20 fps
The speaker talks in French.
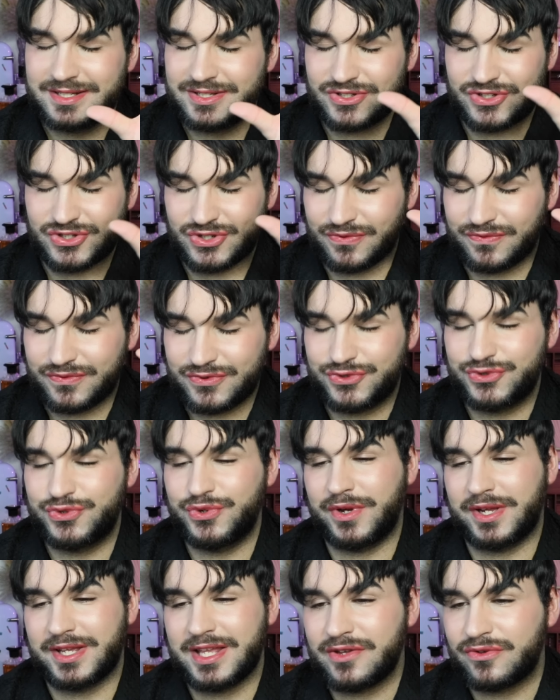je vous
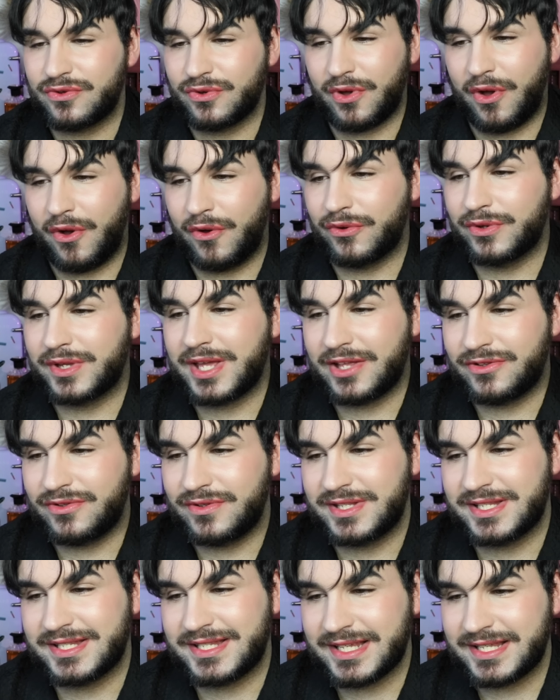jure rien que en regardant
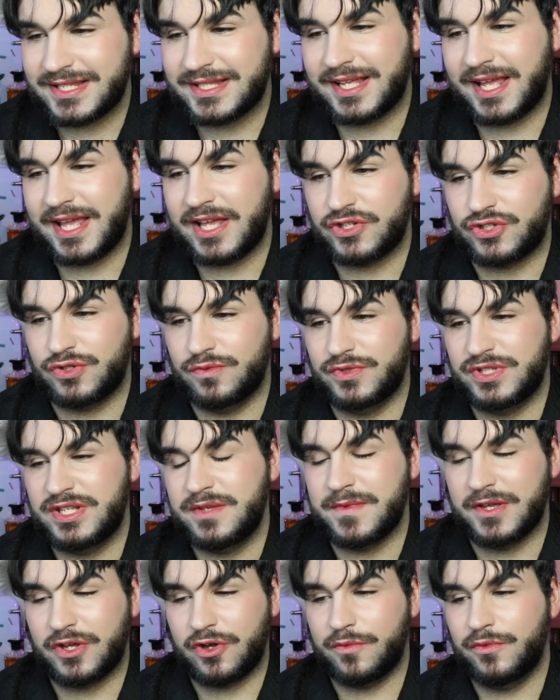des extraits, je me dis
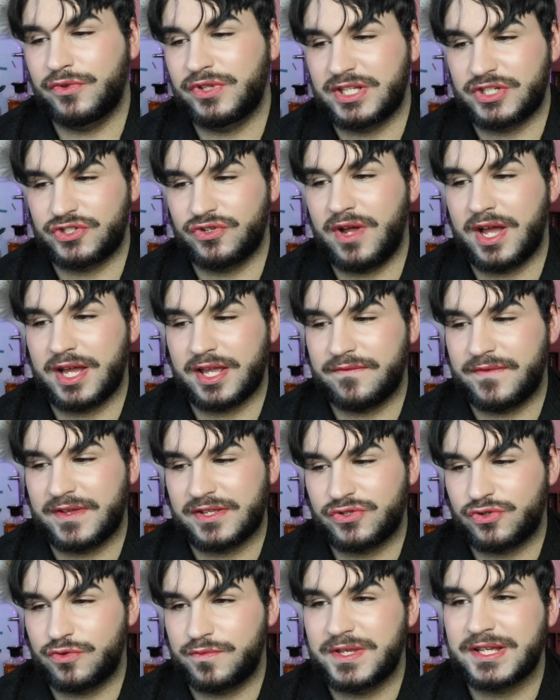mais comment des gens arrivent à
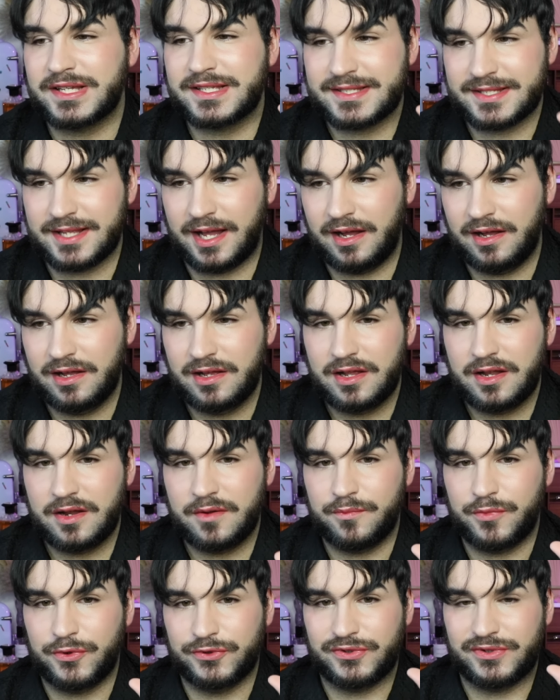subir ça
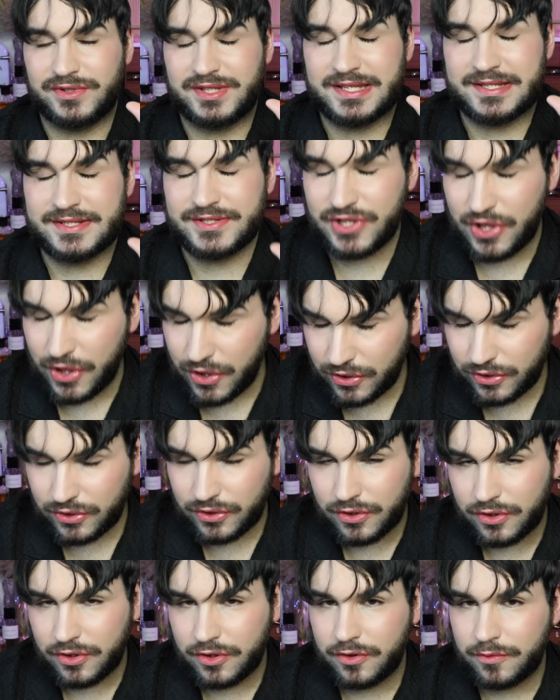pendant des
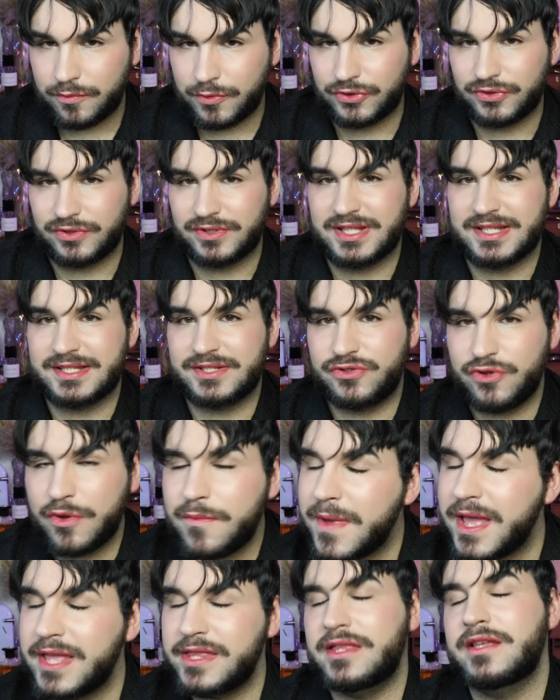heures, pendant des
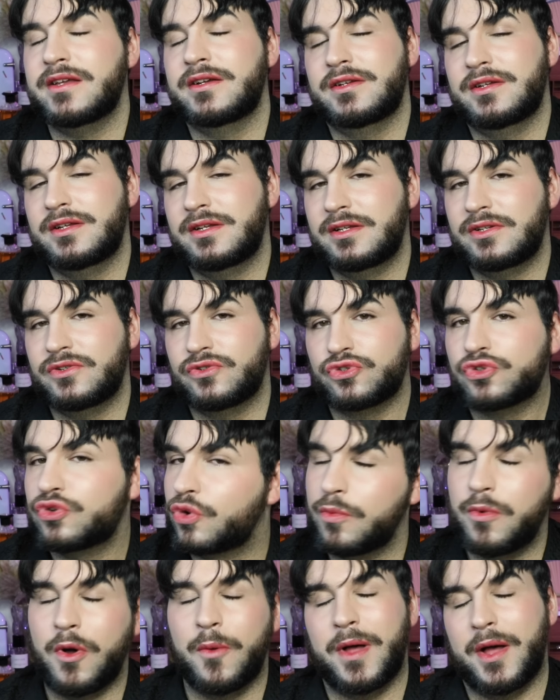semaines Je
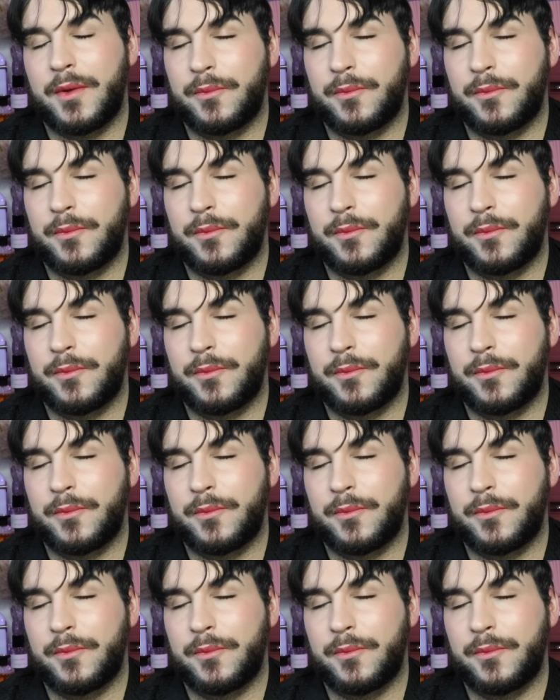comprends pas.